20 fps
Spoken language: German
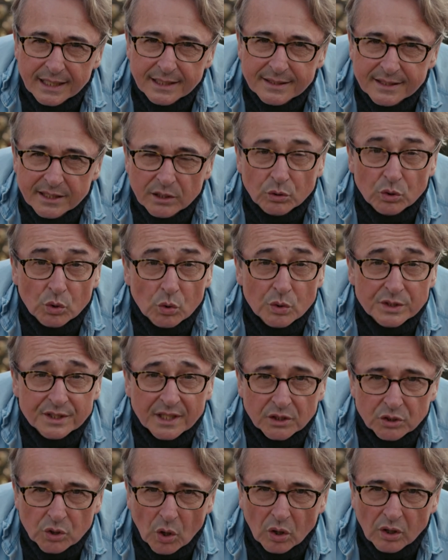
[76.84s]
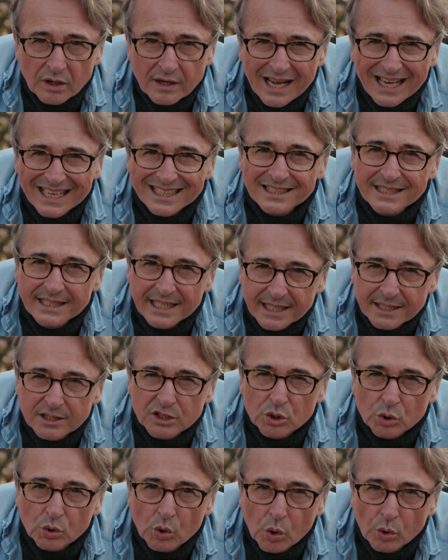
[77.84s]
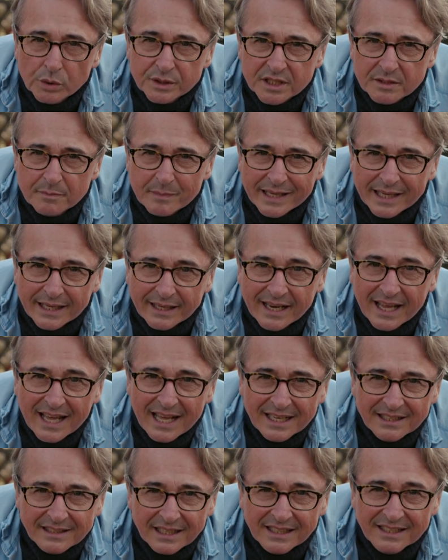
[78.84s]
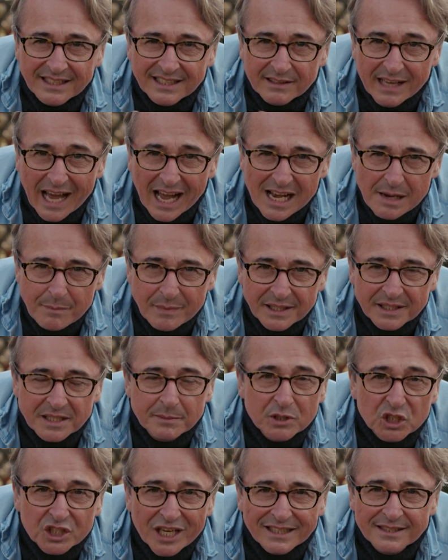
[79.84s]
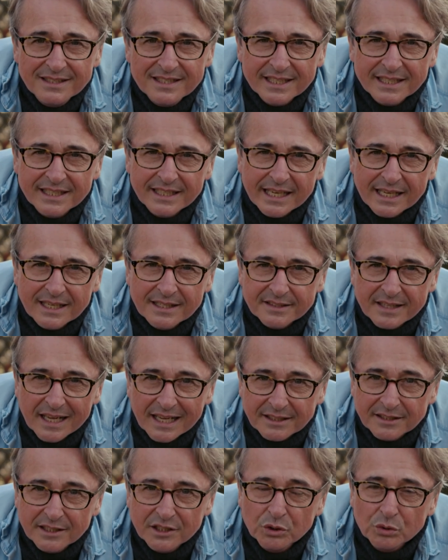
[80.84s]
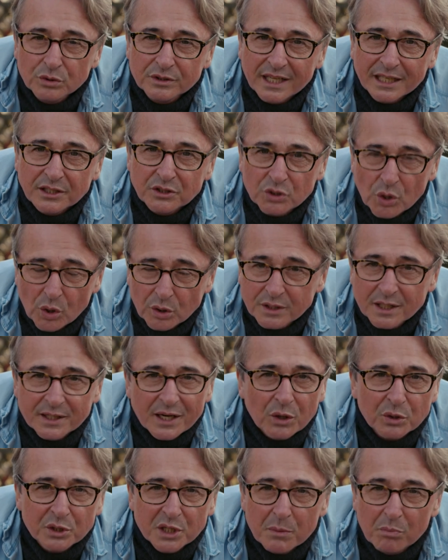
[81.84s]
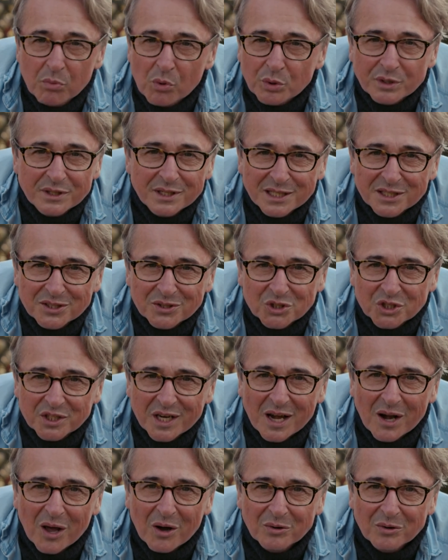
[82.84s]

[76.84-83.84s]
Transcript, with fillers: Hitze und großer Trockenheit nicht zu kurz mähen, denn die Halme, die beschatten sich gegenseitig und dann trocknet auch der Boden nicht so schnell